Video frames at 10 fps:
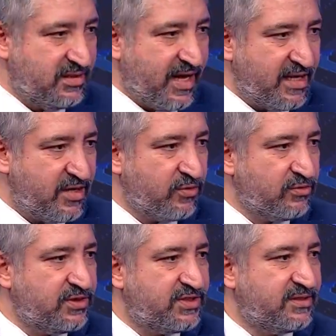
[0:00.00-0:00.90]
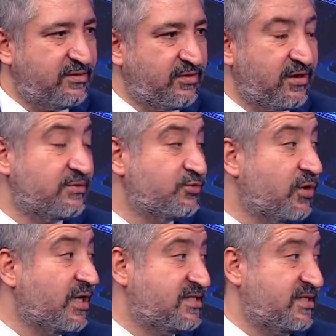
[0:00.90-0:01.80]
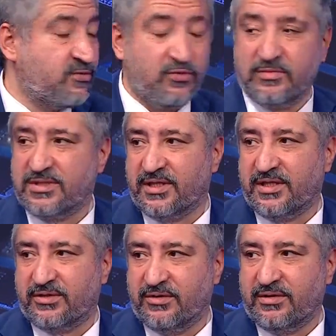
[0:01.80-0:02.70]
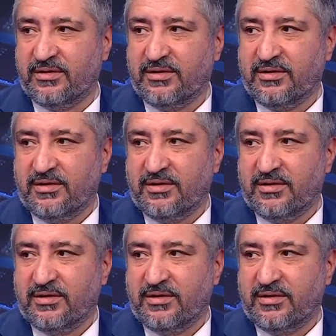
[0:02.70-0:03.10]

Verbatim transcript: yerler olduğu için orada evet. çok hassas olması Çok hassas gerekiyor. olması lazım.